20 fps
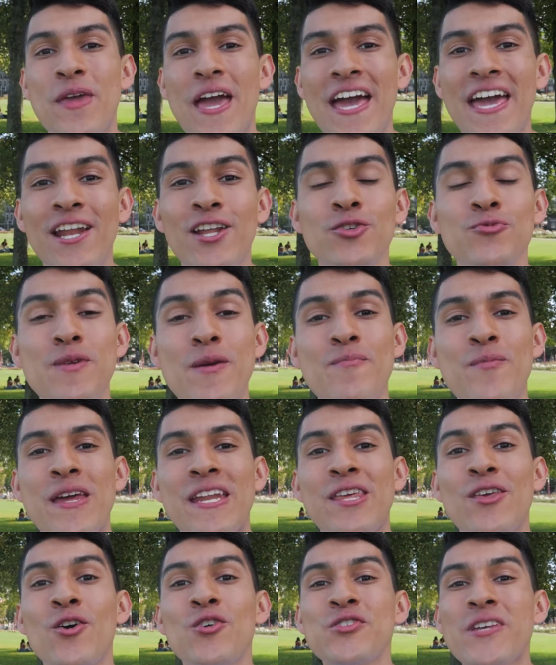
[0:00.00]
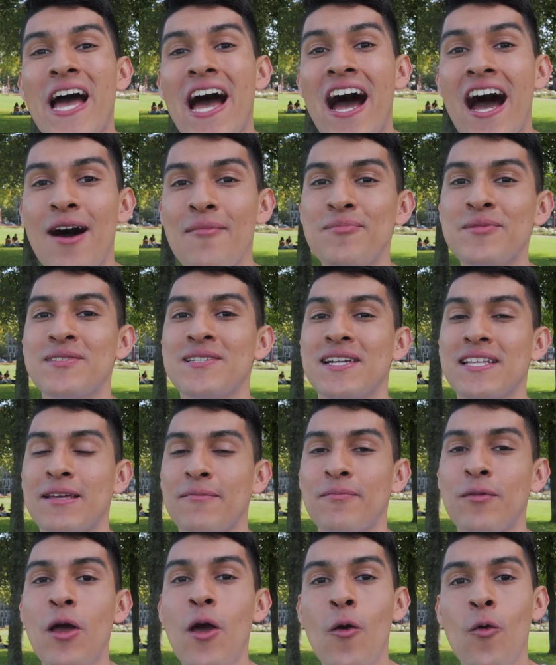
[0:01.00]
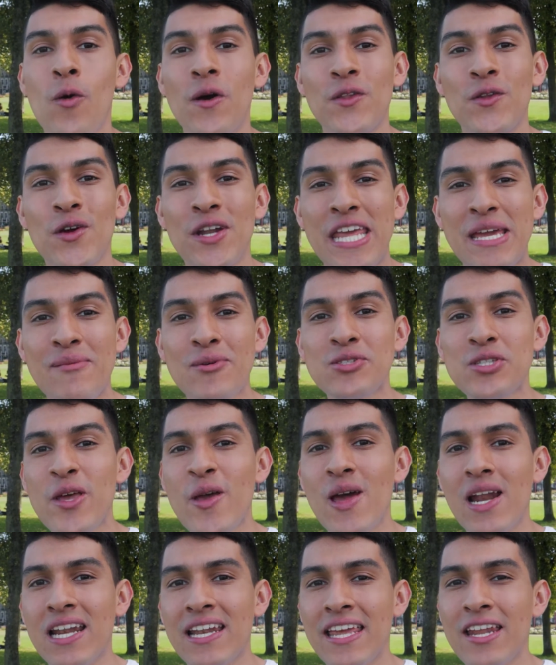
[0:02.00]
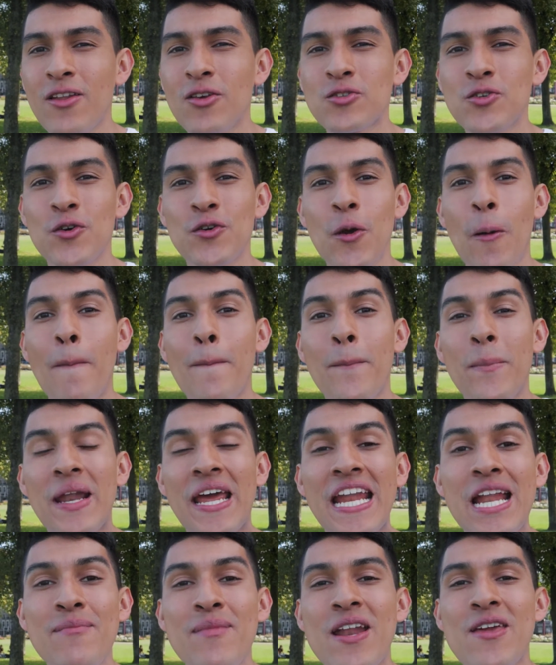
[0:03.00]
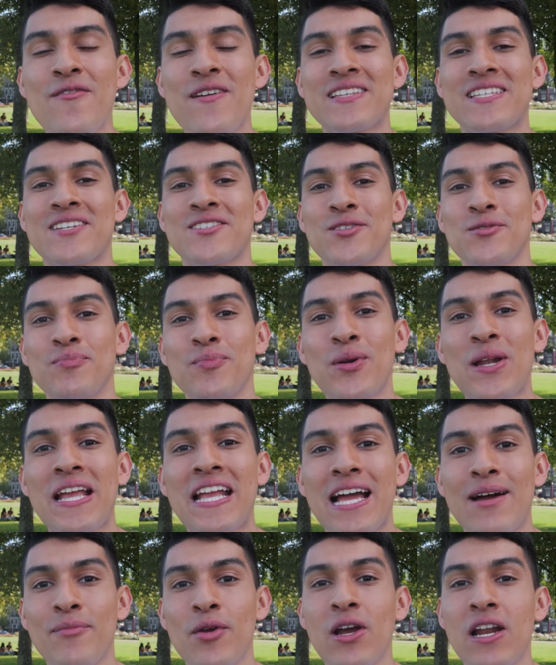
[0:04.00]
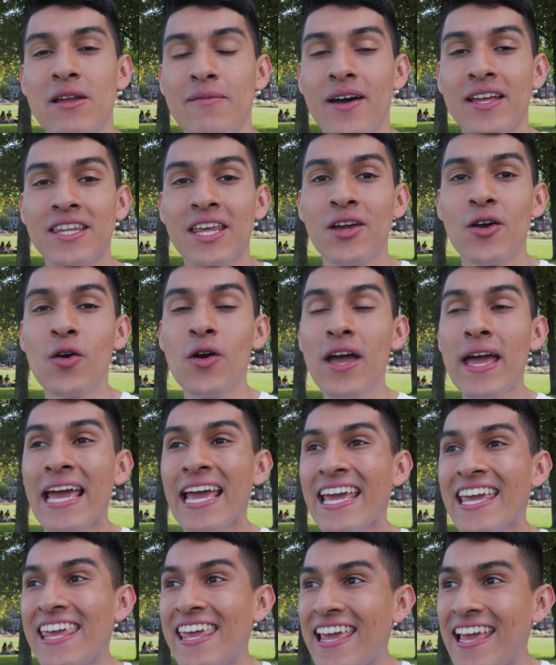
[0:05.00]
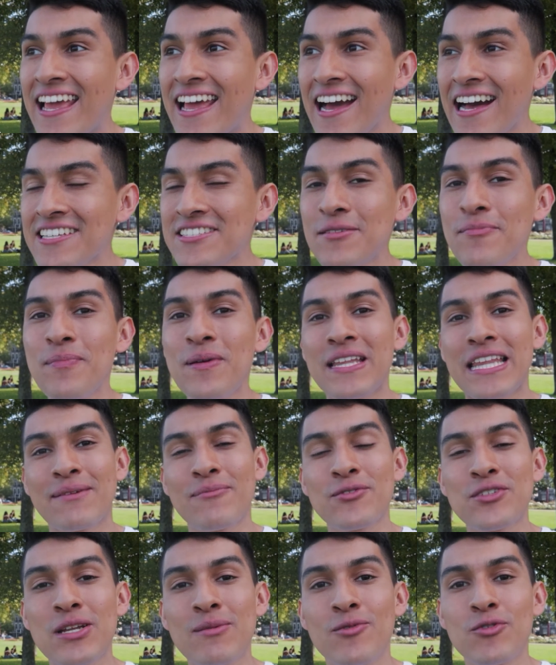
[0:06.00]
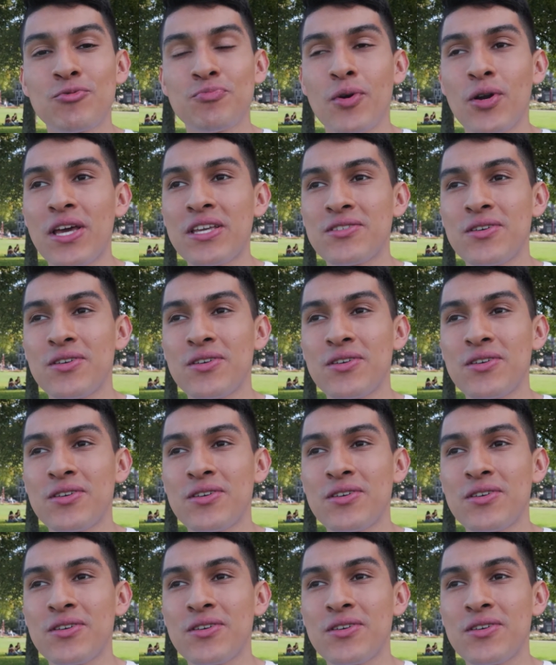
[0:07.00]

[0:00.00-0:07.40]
Viajeros, bienvenidos a Ámsterdam. Cuando veníamos de Berlín nos cogió plena manifestación por el cambio climático y casi perdemos el bus por